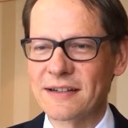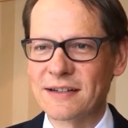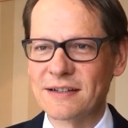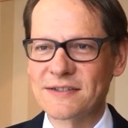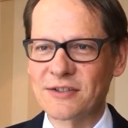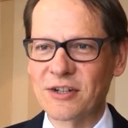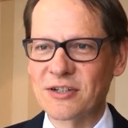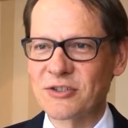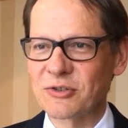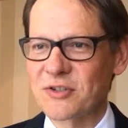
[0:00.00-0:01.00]
Äh, es äh, ist
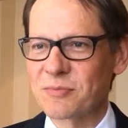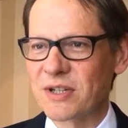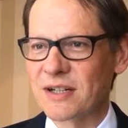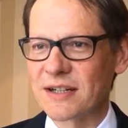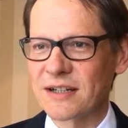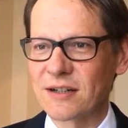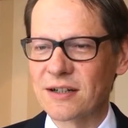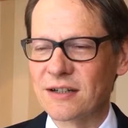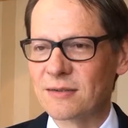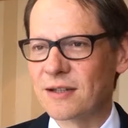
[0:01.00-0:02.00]
sogar so, dass wir eigentlich
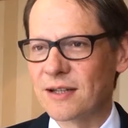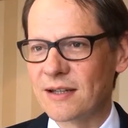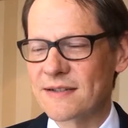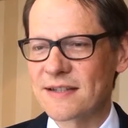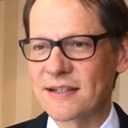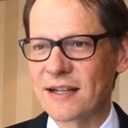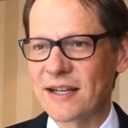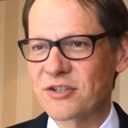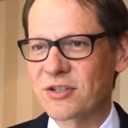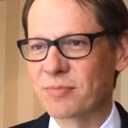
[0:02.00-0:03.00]
äh, jetzt in den
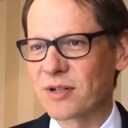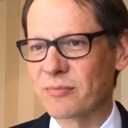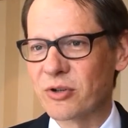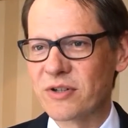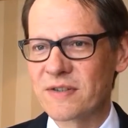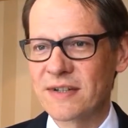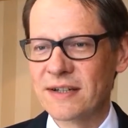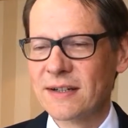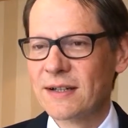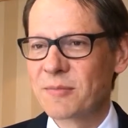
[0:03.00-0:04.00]
letzten paar Monaten
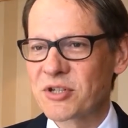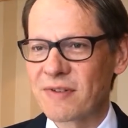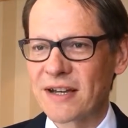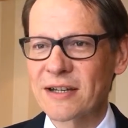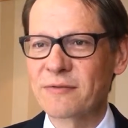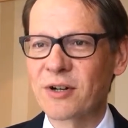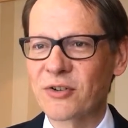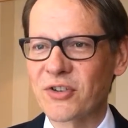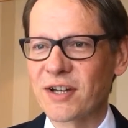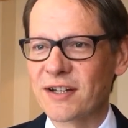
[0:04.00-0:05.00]
bei schwachen
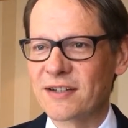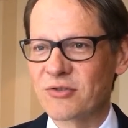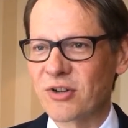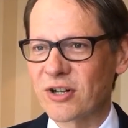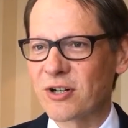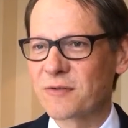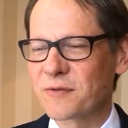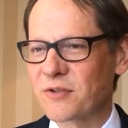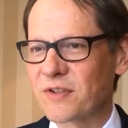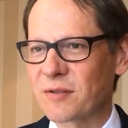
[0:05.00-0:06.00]
Phasen haben In
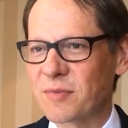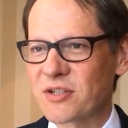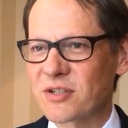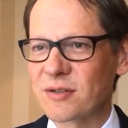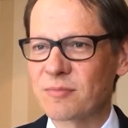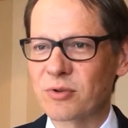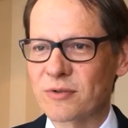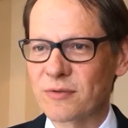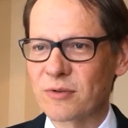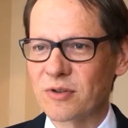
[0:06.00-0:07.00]
unseren gemischten
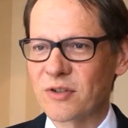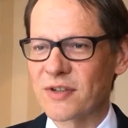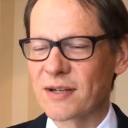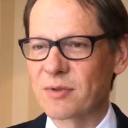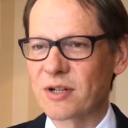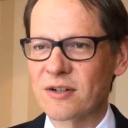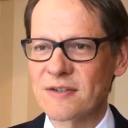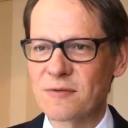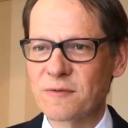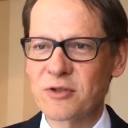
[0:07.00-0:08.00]
Portfolios haben wir
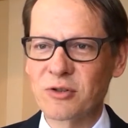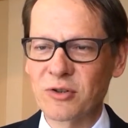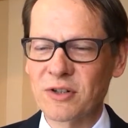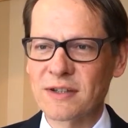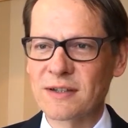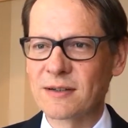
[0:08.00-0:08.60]
Aktien aufgestockt.